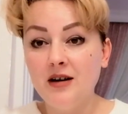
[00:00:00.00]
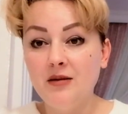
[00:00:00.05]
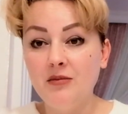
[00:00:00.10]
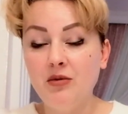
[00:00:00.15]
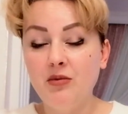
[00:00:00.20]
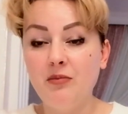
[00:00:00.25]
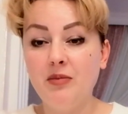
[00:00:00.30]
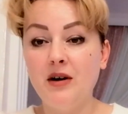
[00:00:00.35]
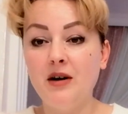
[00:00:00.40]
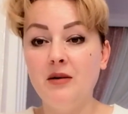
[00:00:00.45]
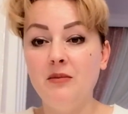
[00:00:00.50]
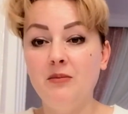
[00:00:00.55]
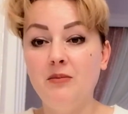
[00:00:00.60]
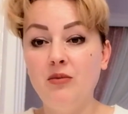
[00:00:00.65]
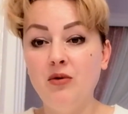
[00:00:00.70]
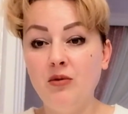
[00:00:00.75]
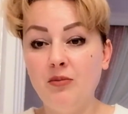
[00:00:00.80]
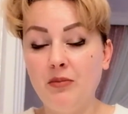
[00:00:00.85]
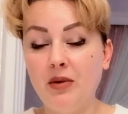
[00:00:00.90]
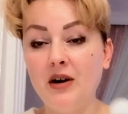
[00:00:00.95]
bu
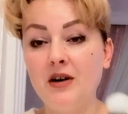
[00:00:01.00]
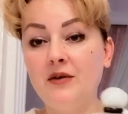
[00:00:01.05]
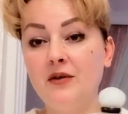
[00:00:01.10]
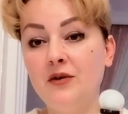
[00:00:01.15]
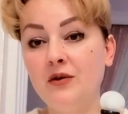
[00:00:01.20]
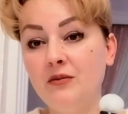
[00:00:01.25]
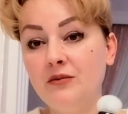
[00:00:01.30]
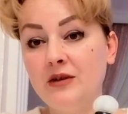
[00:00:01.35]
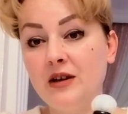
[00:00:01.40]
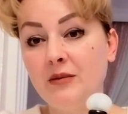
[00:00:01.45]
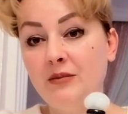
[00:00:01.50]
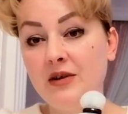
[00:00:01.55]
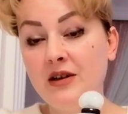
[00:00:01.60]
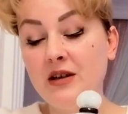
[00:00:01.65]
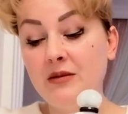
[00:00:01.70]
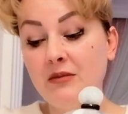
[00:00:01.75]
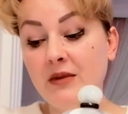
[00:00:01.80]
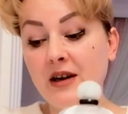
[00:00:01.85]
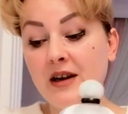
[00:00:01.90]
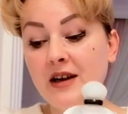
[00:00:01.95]
bu parfüm de
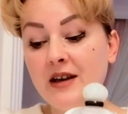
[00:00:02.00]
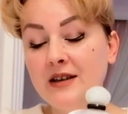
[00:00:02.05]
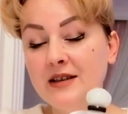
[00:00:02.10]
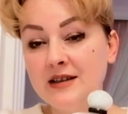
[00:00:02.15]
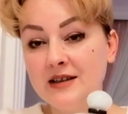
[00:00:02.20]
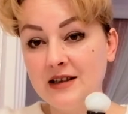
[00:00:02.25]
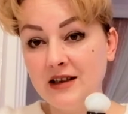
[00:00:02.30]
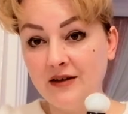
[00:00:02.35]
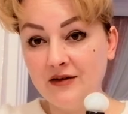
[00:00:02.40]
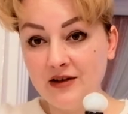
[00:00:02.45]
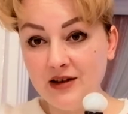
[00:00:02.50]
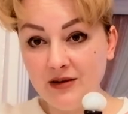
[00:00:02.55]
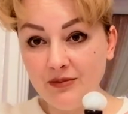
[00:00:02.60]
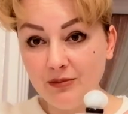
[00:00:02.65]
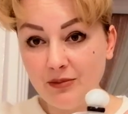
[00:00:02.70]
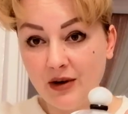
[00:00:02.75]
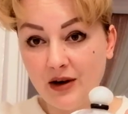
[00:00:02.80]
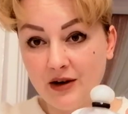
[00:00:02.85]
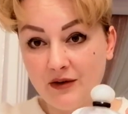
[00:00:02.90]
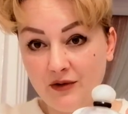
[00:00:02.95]
benim en sevdiğim
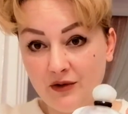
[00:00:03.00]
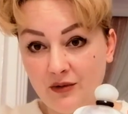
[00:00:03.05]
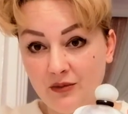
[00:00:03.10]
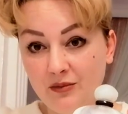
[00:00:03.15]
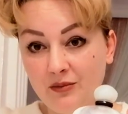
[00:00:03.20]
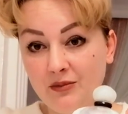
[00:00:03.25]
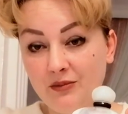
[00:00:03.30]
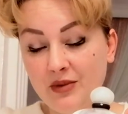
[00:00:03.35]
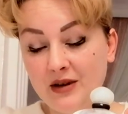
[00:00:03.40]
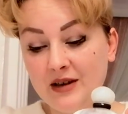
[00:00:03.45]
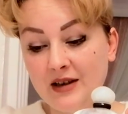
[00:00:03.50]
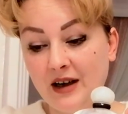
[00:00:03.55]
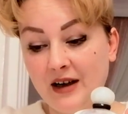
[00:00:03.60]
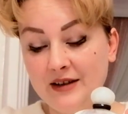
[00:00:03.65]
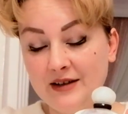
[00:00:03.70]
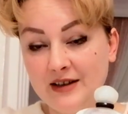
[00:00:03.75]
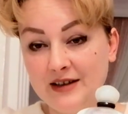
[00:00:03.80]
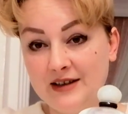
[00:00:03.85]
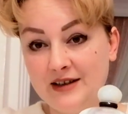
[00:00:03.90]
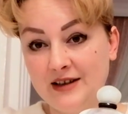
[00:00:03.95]
parfüm bir
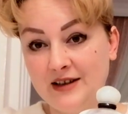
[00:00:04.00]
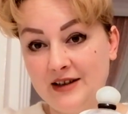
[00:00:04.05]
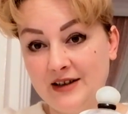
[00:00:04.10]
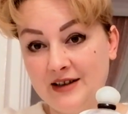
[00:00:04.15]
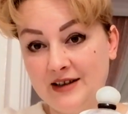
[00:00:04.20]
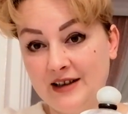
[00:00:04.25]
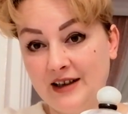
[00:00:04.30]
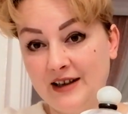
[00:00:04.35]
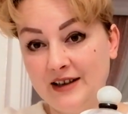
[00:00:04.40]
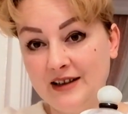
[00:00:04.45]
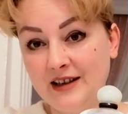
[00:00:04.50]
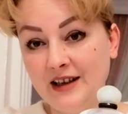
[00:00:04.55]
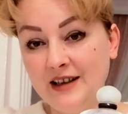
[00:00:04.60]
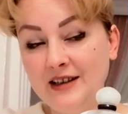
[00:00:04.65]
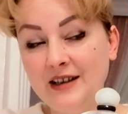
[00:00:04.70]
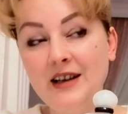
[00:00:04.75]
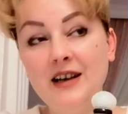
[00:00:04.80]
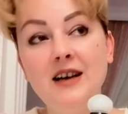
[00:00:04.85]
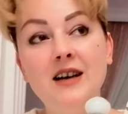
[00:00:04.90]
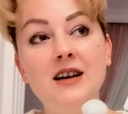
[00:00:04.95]
tanesidir zaten. E,